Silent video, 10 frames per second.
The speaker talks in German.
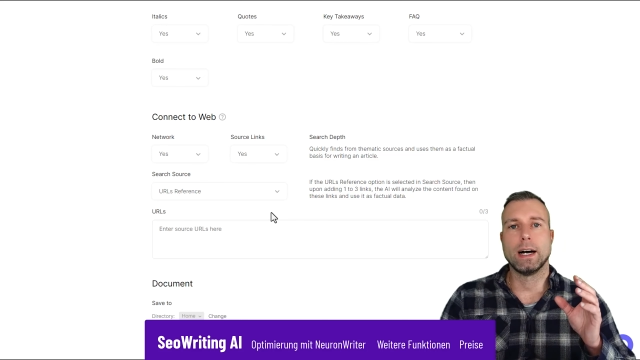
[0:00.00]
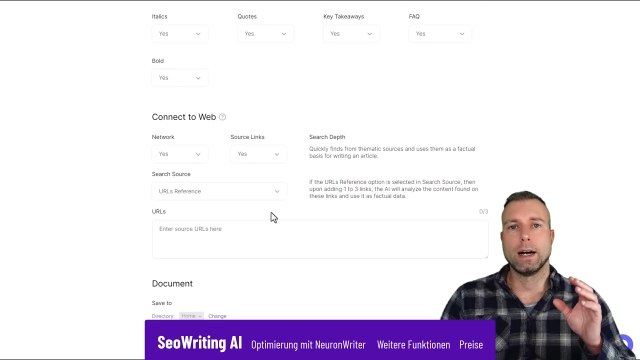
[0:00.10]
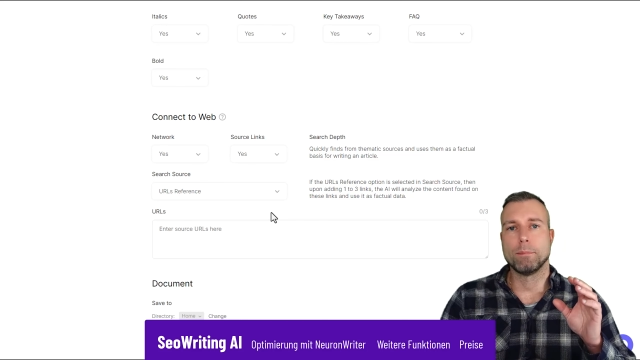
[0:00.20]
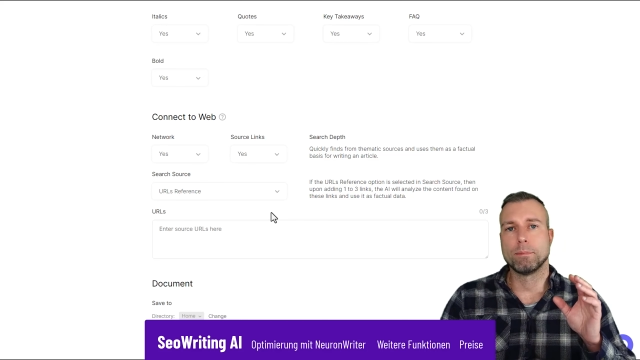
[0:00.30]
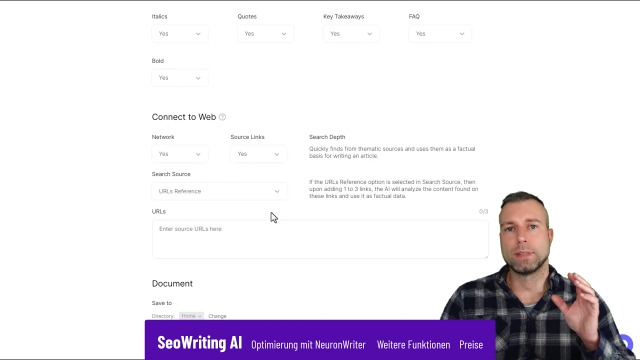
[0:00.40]

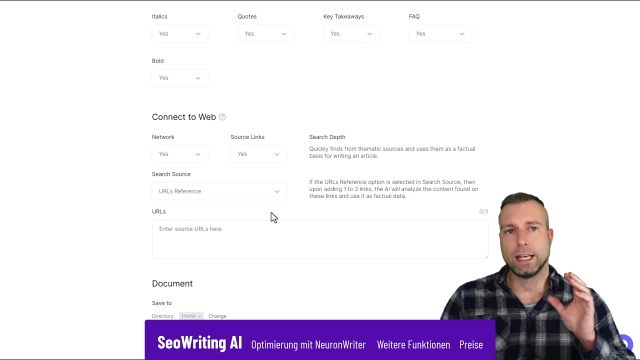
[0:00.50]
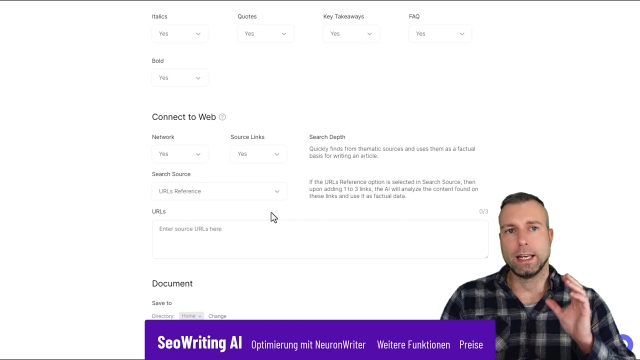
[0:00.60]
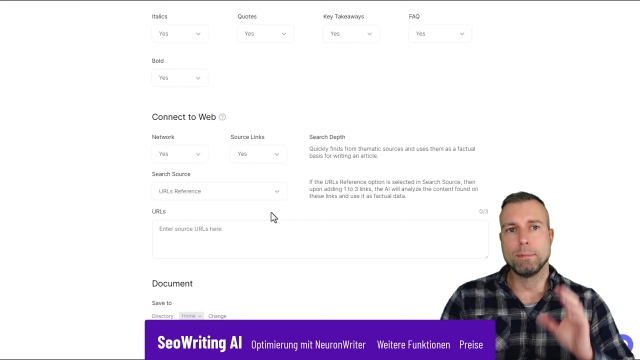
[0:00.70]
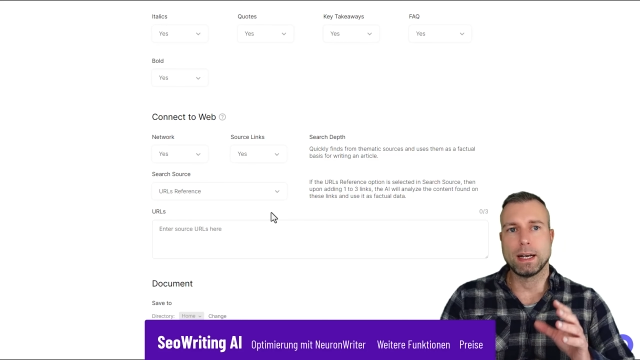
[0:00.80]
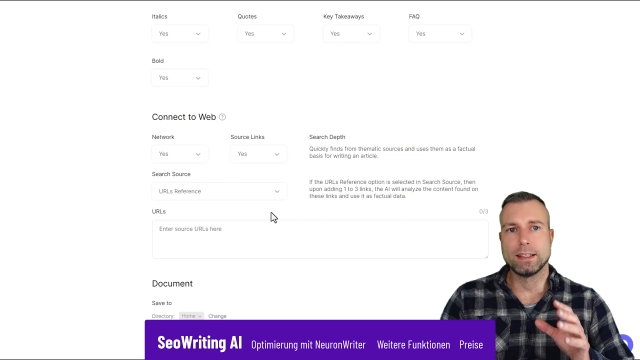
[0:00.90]
ähm, die
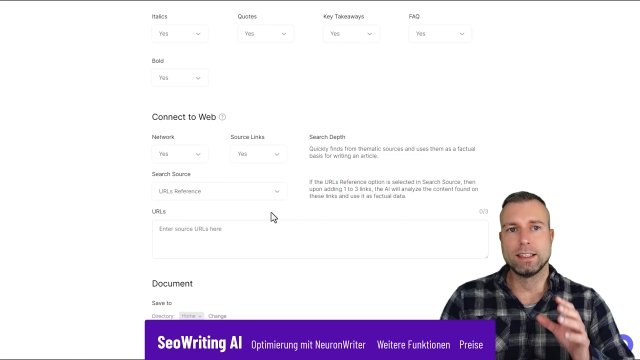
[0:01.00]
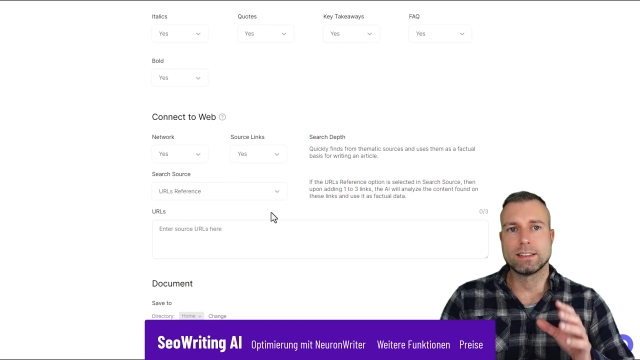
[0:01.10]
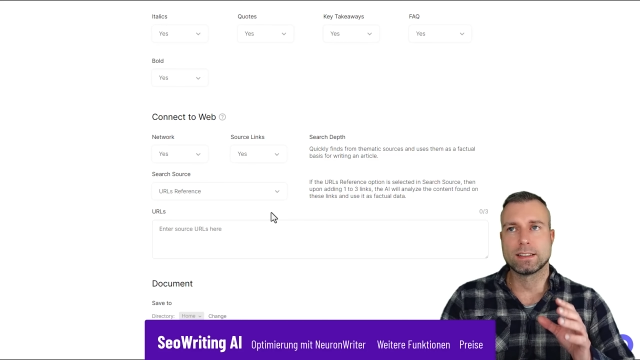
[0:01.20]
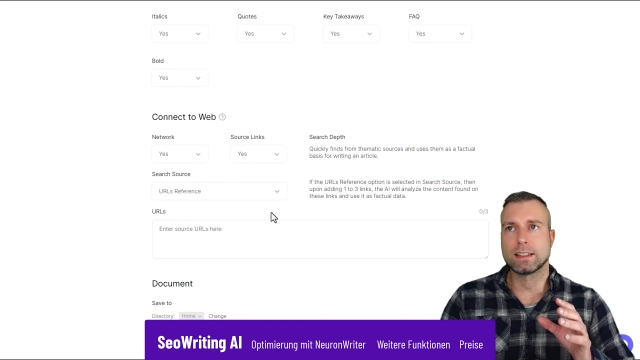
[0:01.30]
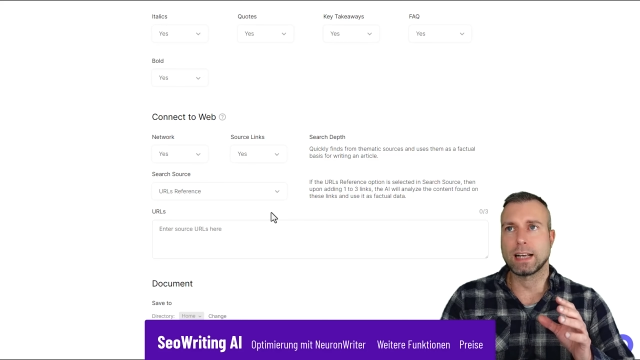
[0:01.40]
immer in
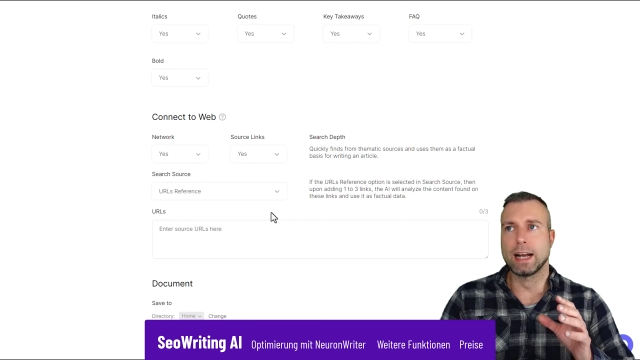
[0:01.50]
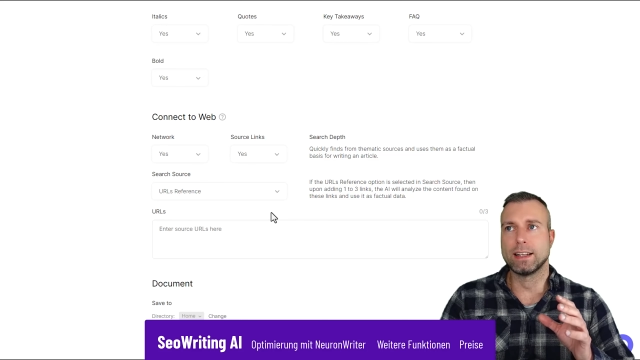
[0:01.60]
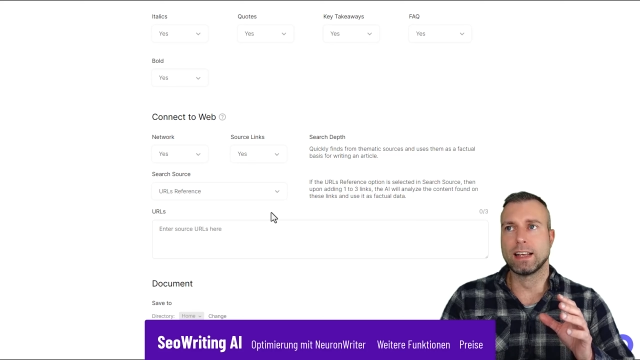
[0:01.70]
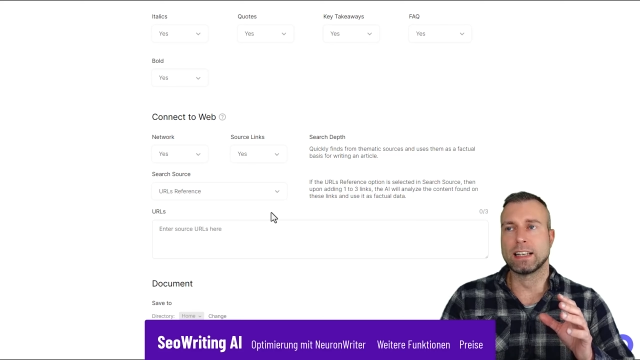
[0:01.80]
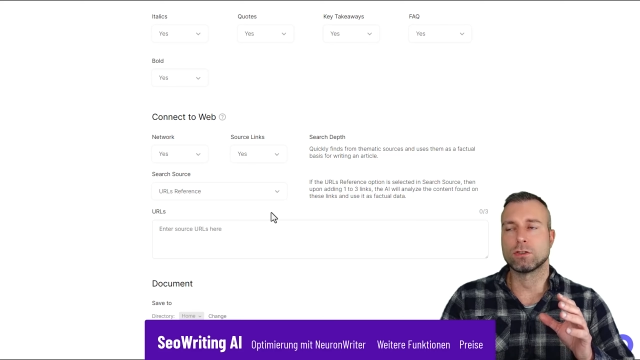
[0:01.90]
diesen
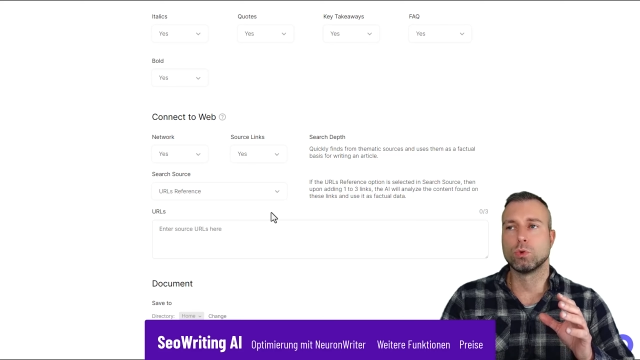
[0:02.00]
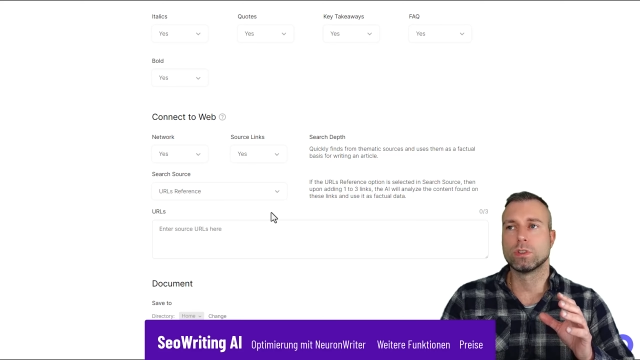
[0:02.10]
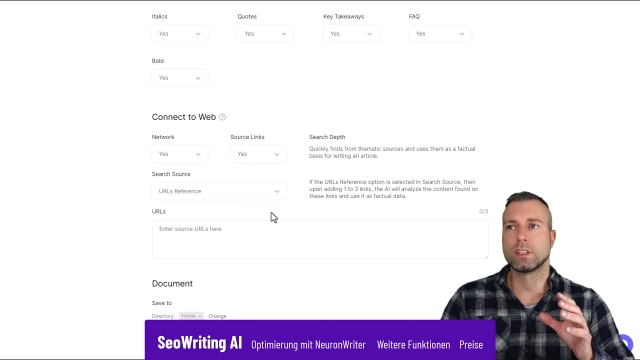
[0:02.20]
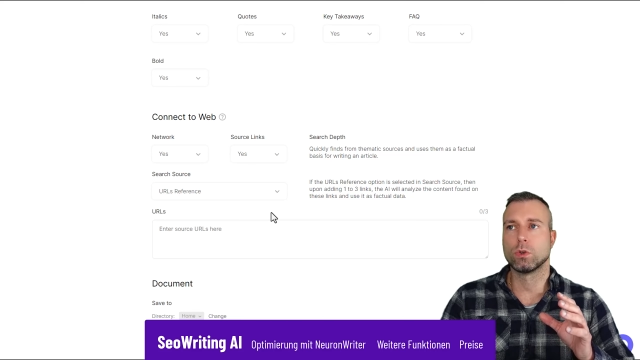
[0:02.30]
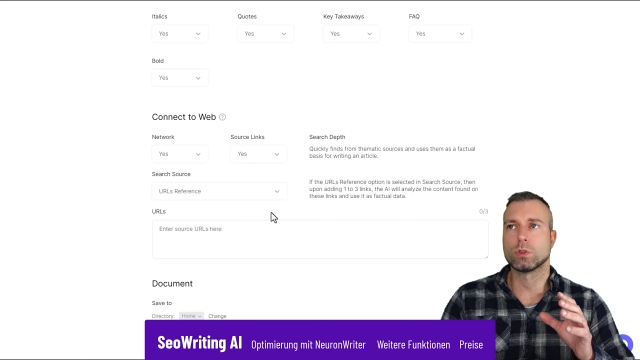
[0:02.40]

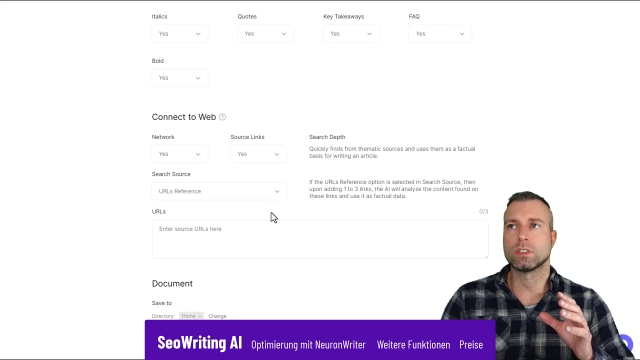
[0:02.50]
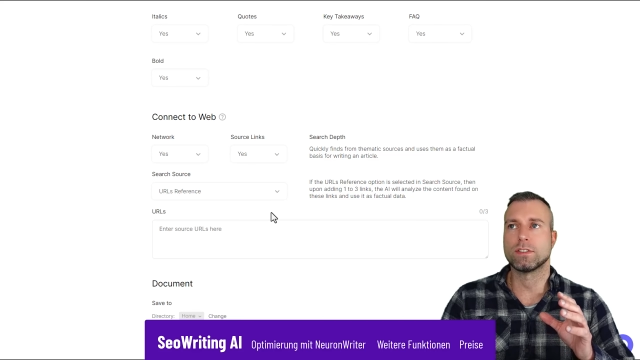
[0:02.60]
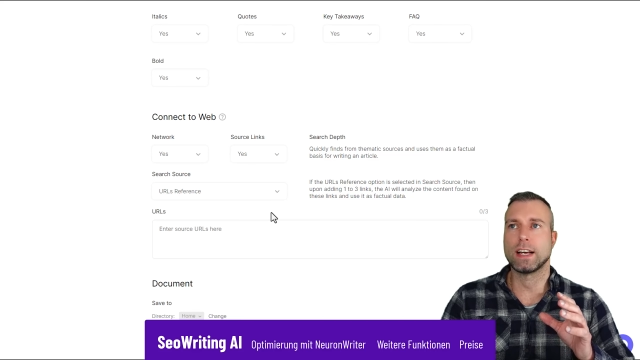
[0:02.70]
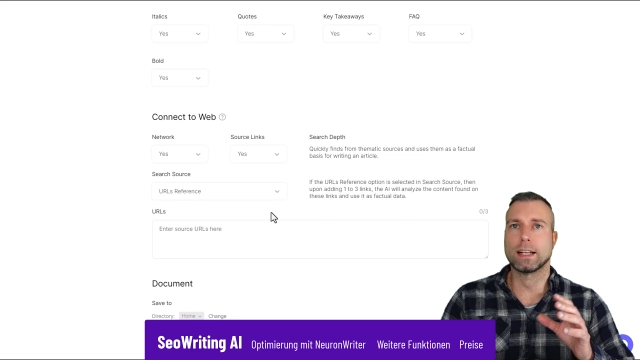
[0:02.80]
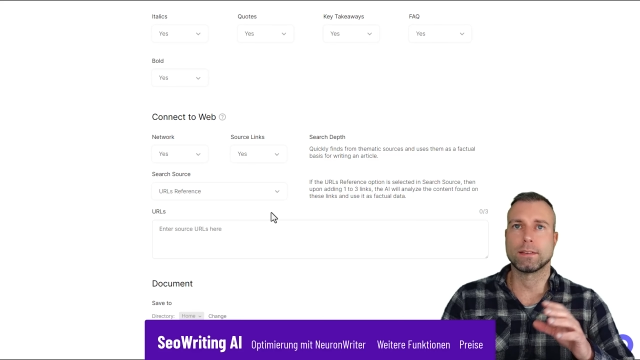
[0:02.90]
KI-Text-Tools genutzt
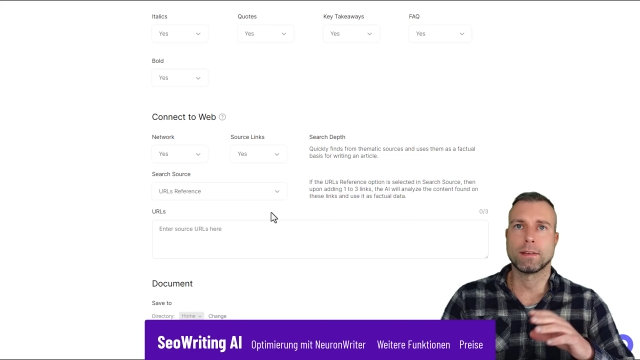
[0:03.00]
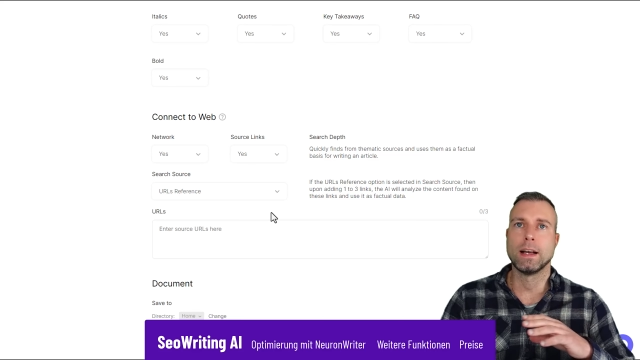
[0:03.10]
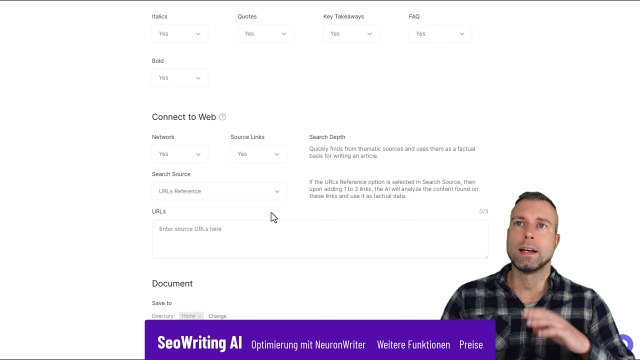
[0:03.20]
werden.